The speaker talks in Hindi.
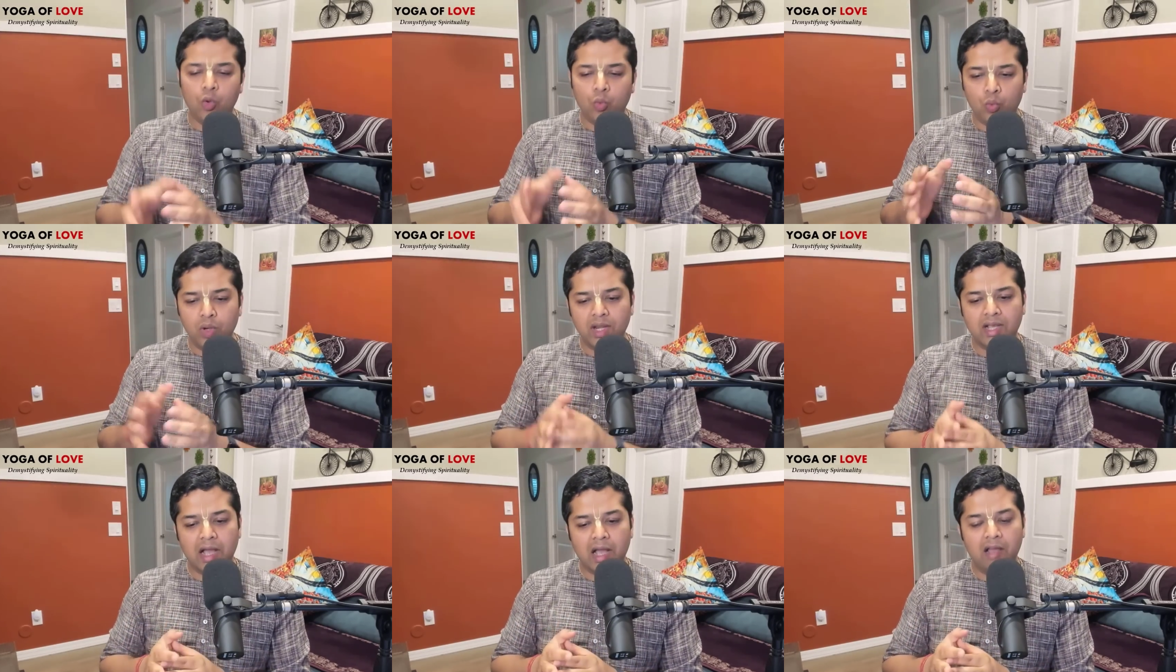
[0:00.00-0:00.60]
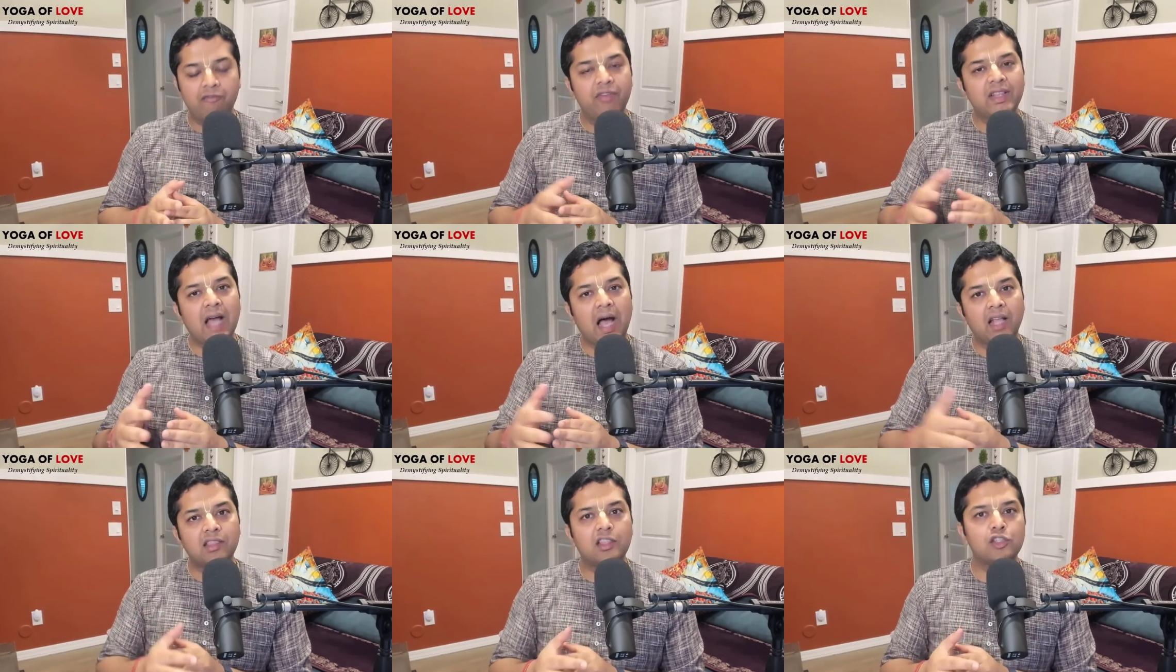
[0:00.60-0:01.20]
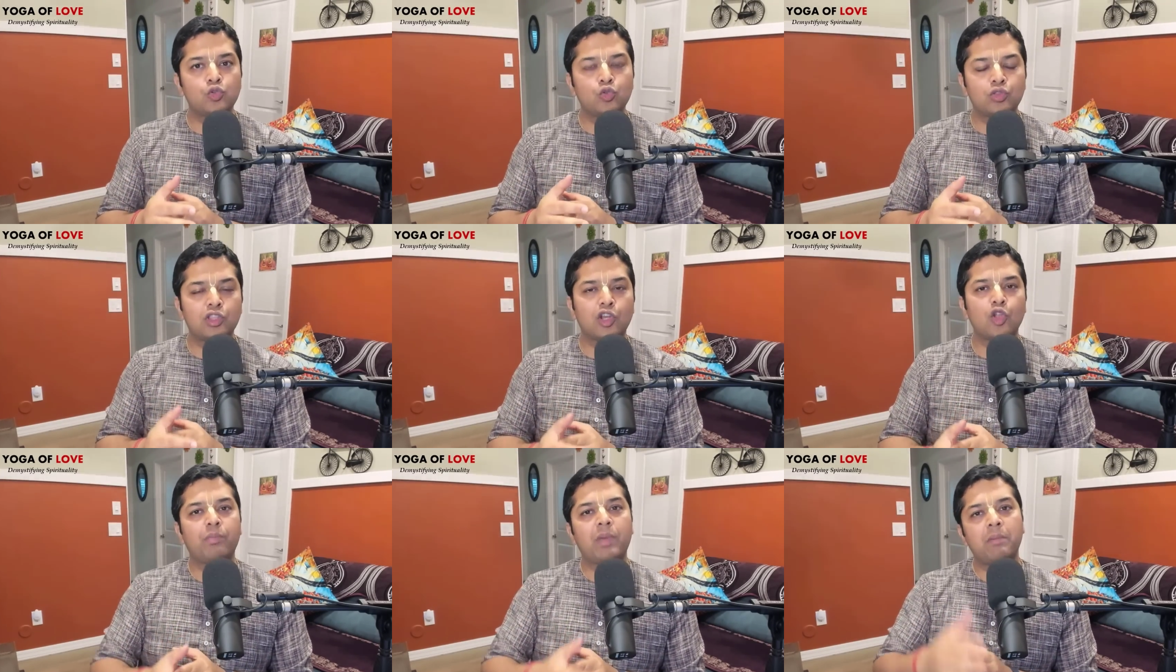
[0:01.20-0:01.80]
उनका वेदांत सूत्र के
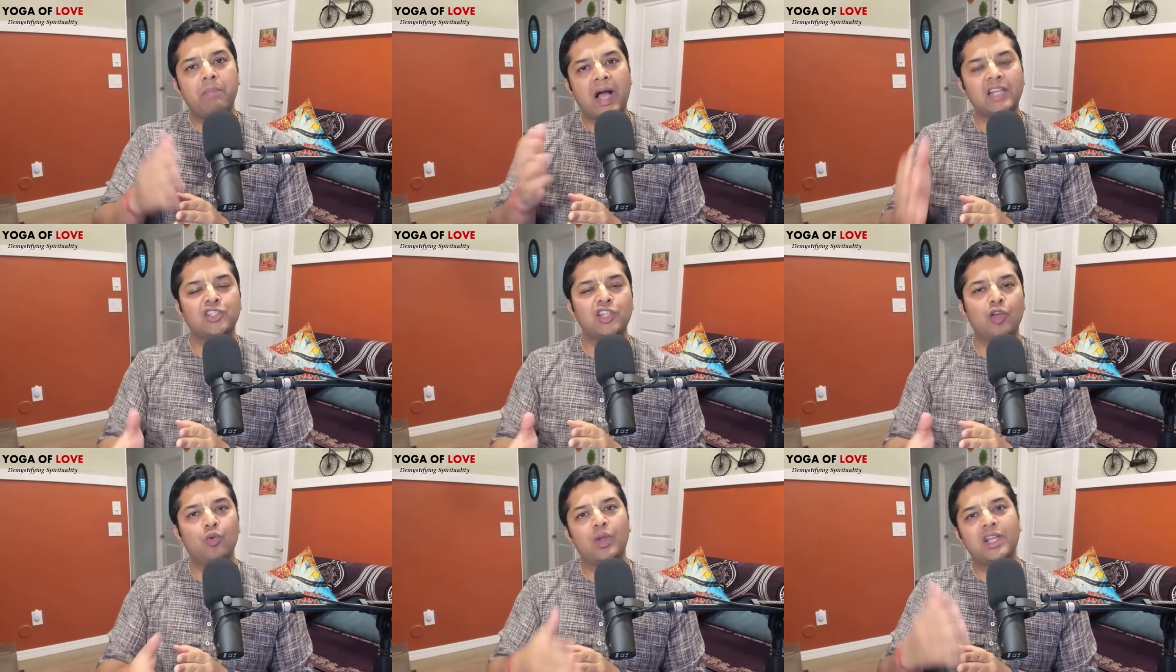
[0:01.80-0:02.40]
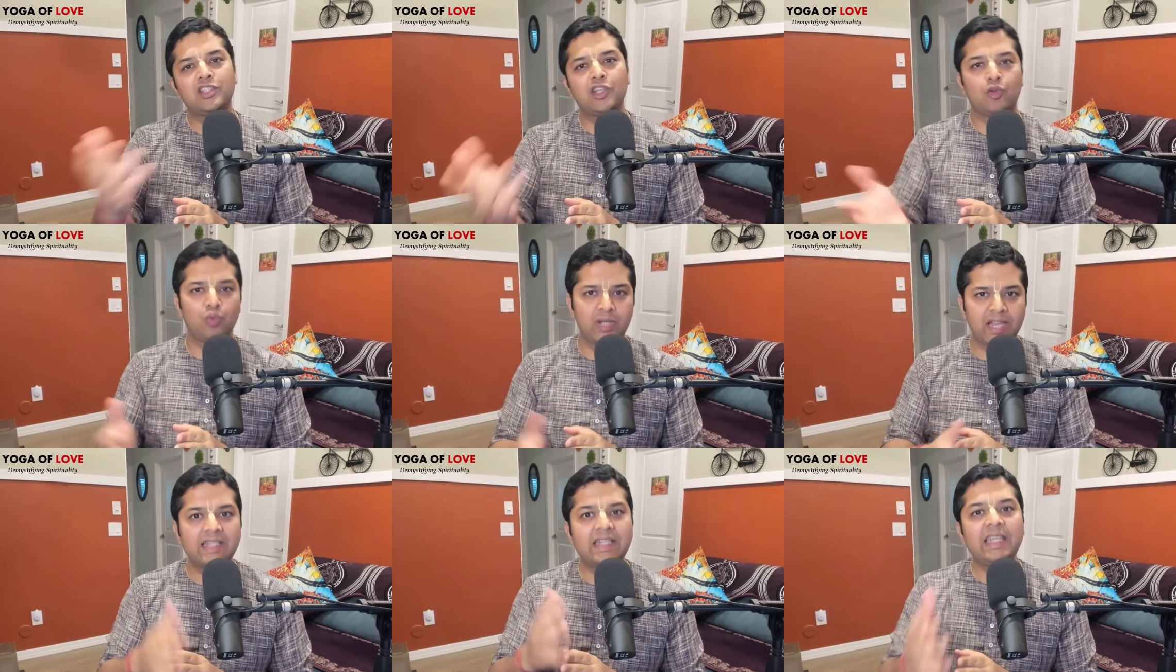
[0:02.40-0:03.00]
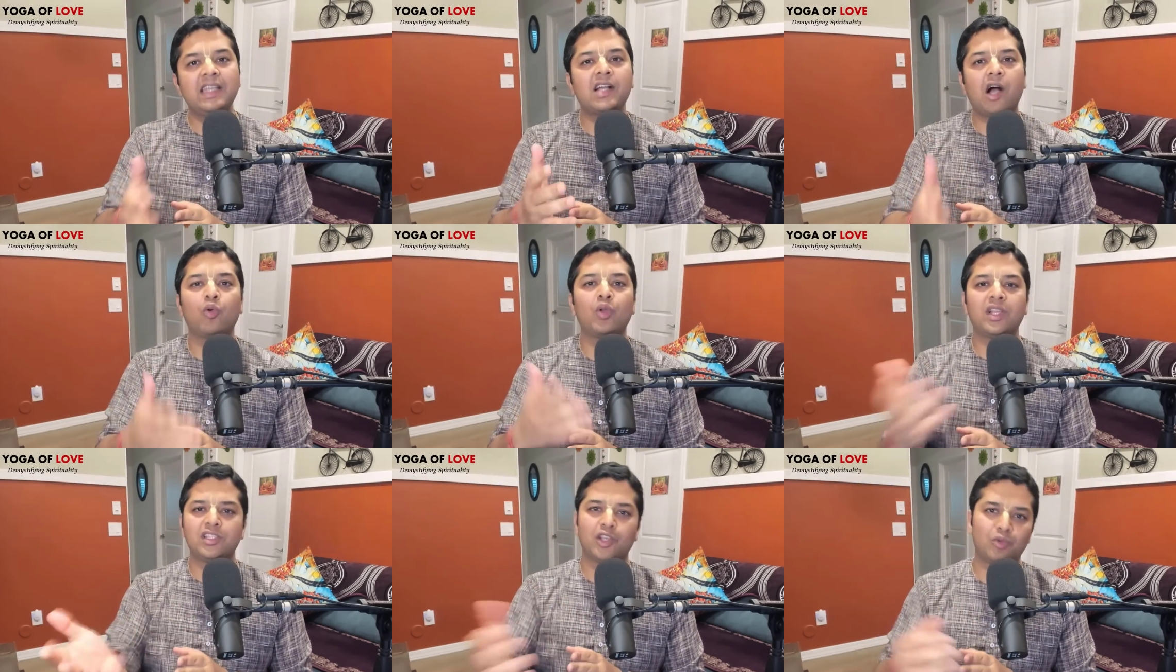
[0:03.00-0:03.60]
ऊपर भाष्य होना जरूरी है टीका होना
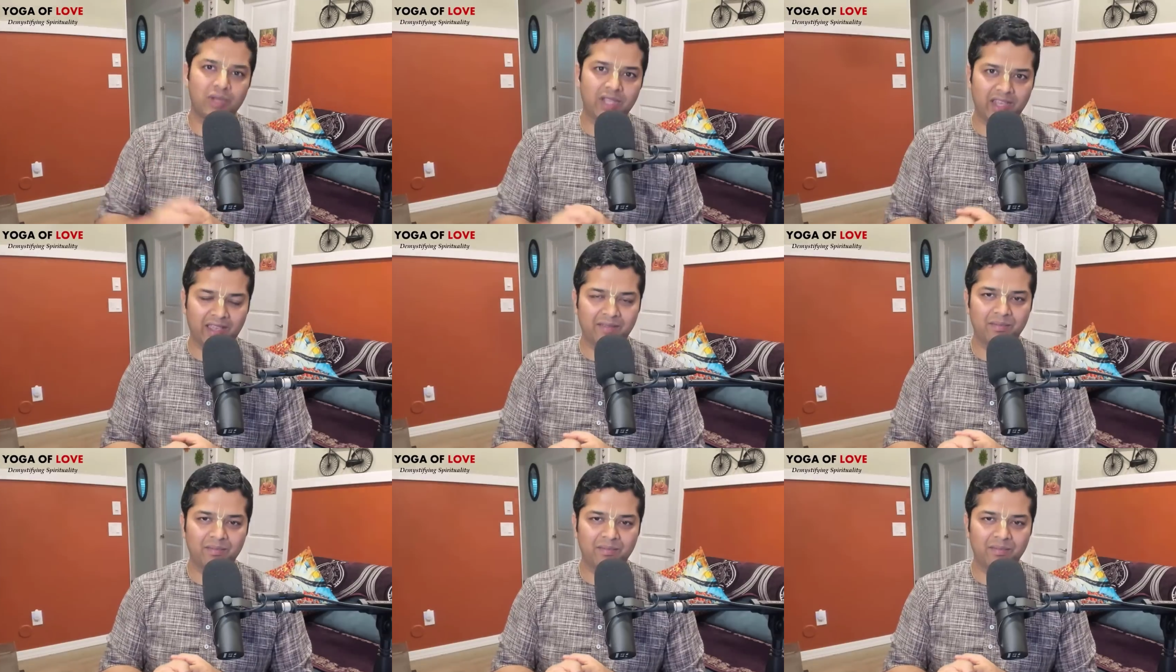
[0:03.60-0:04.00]
जरूरी है